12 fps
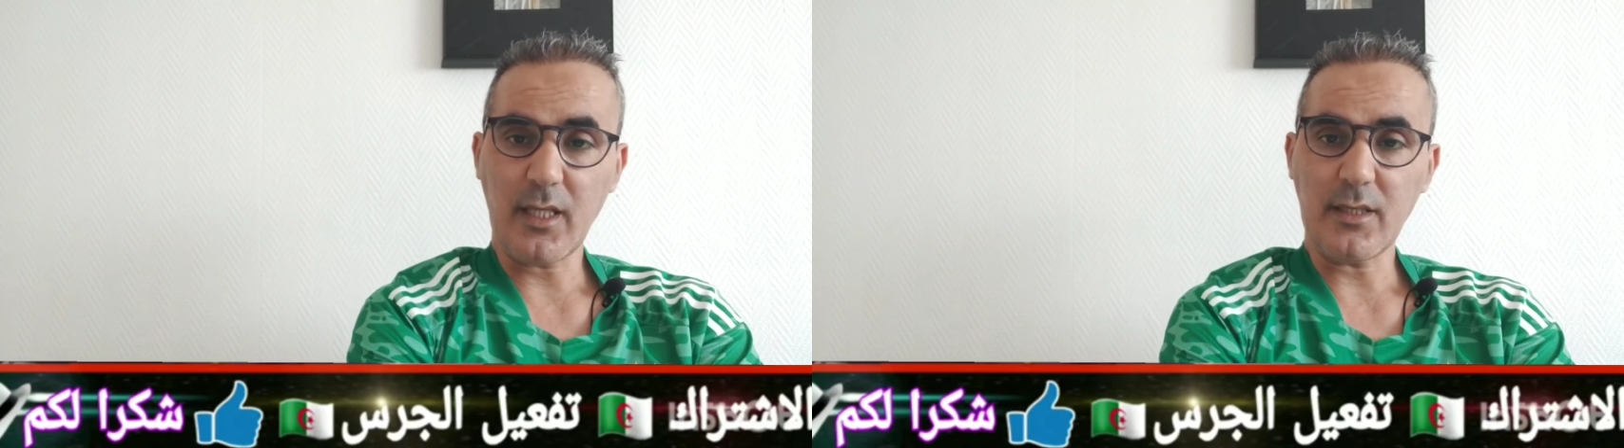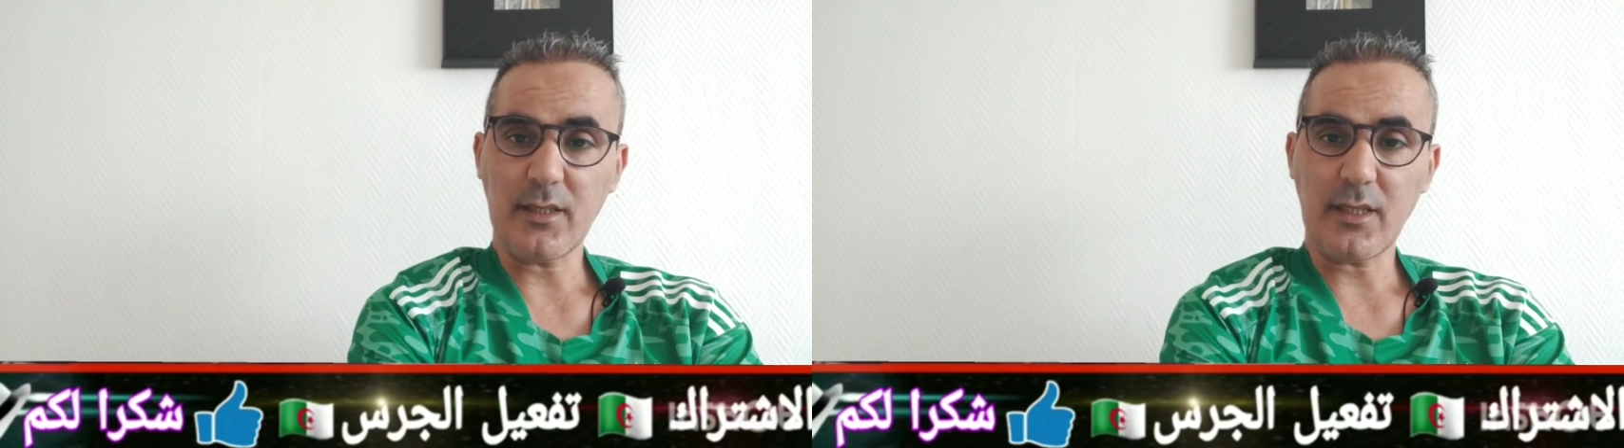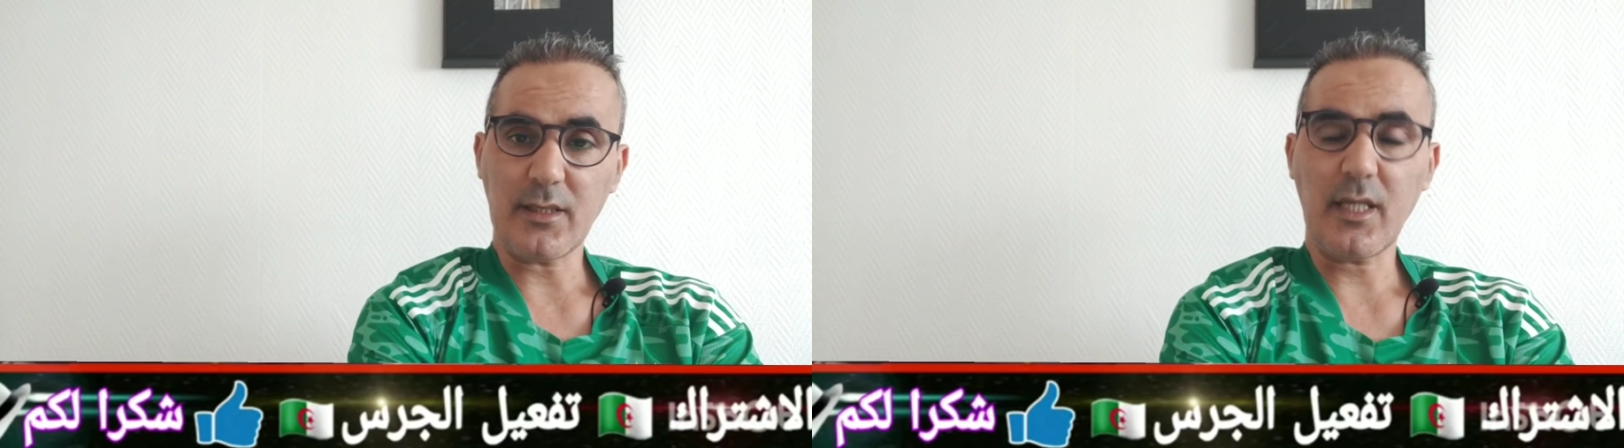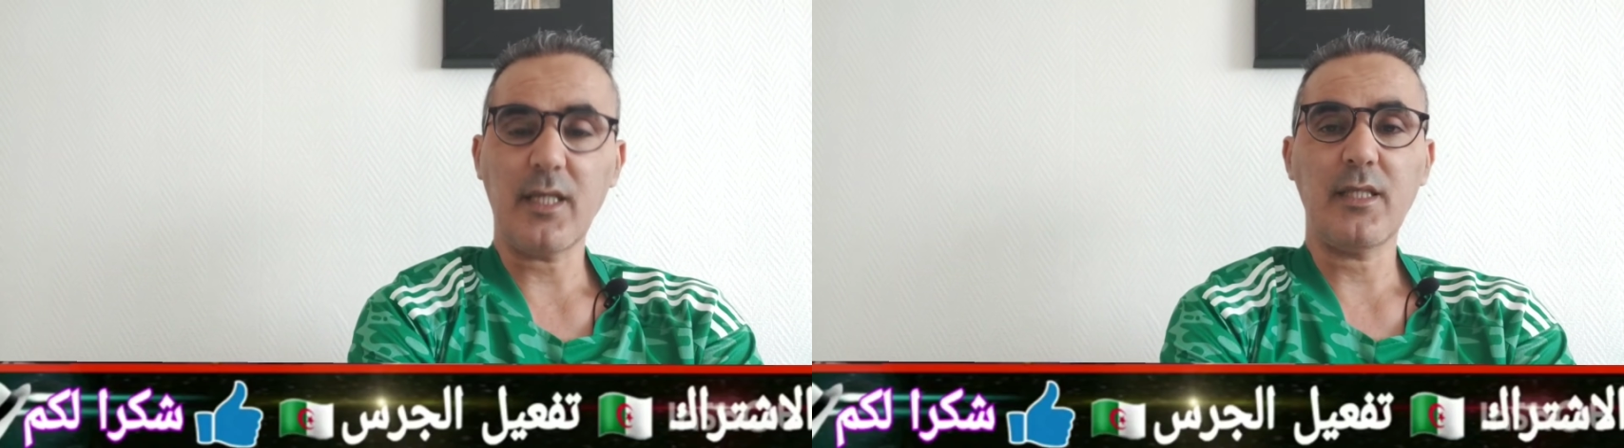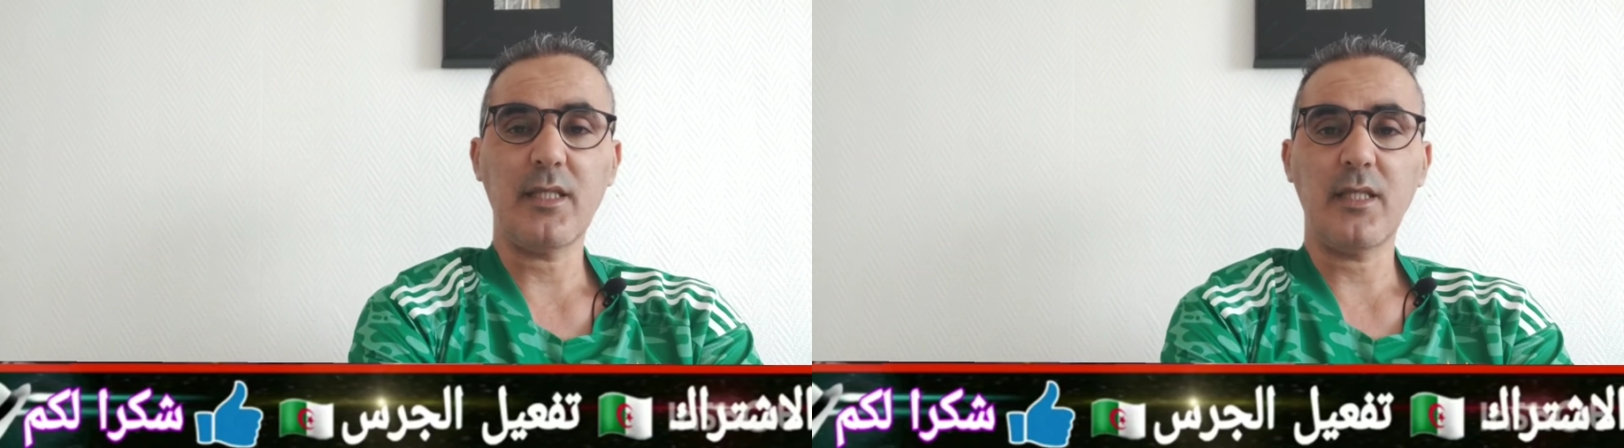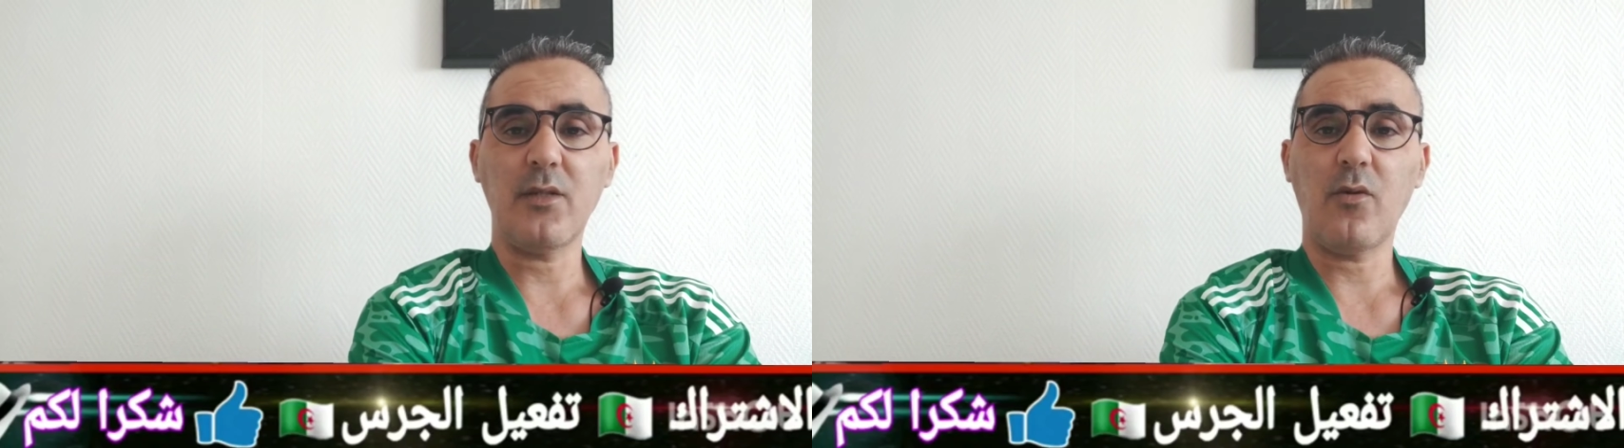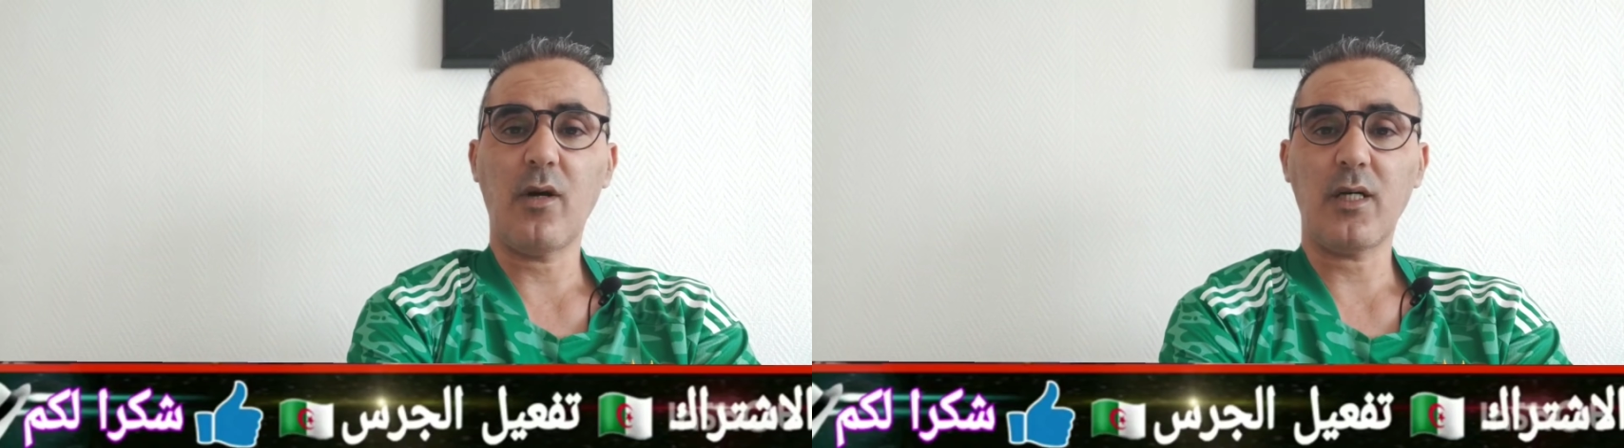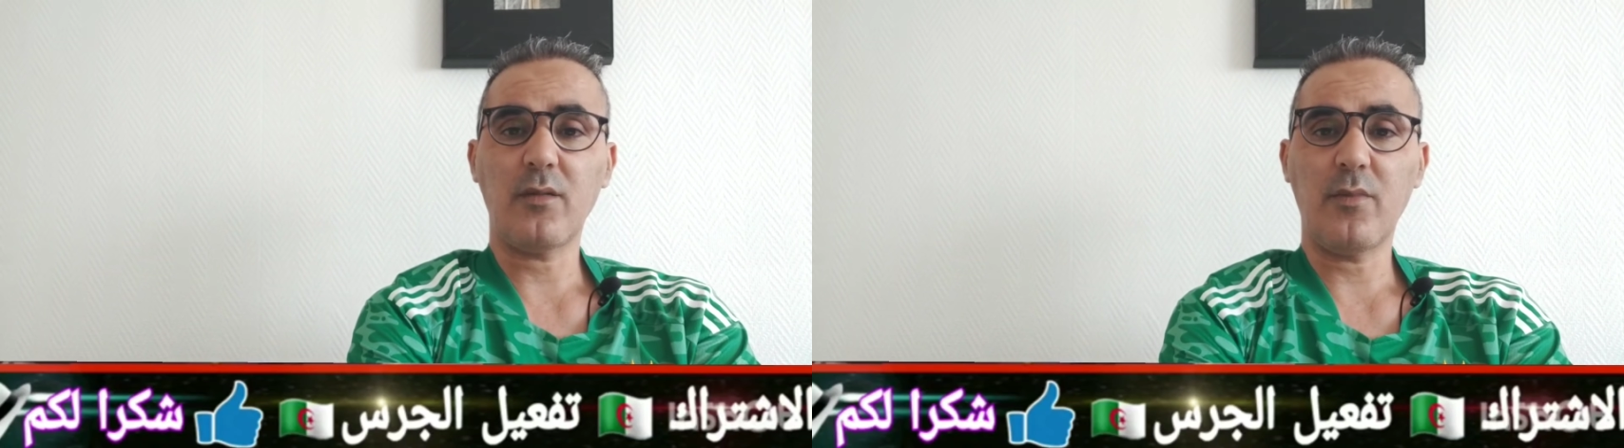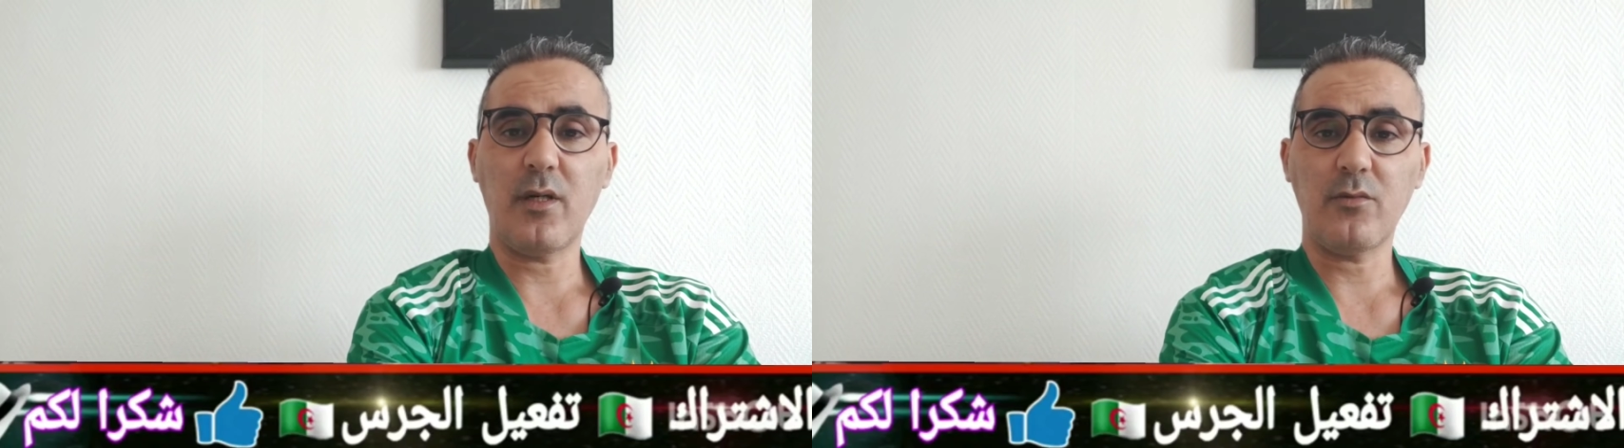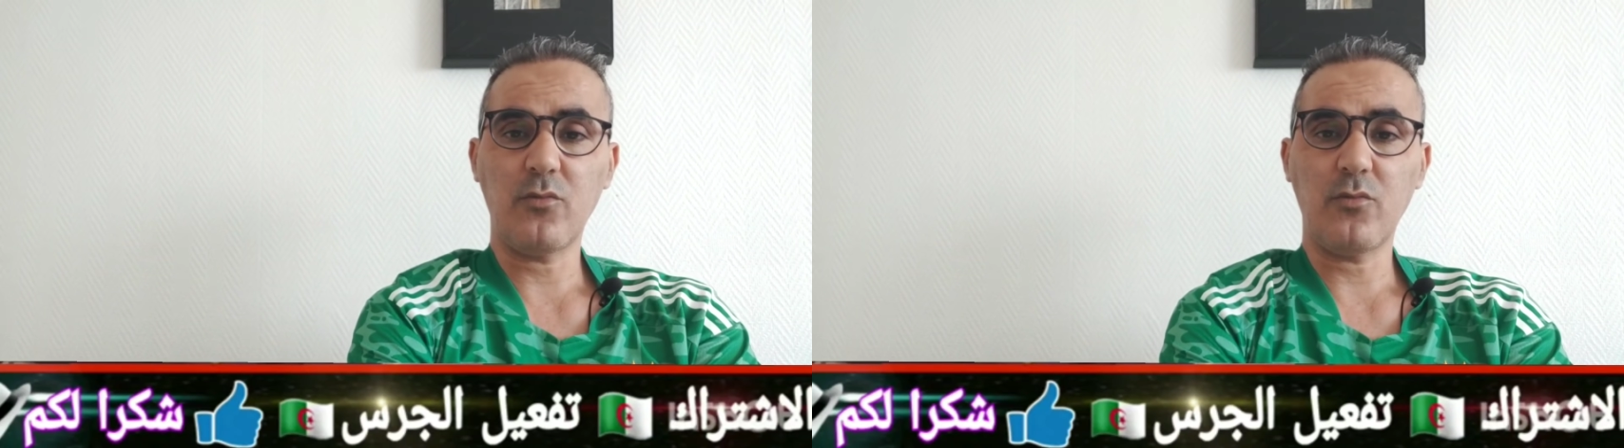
الجزائري وأخبار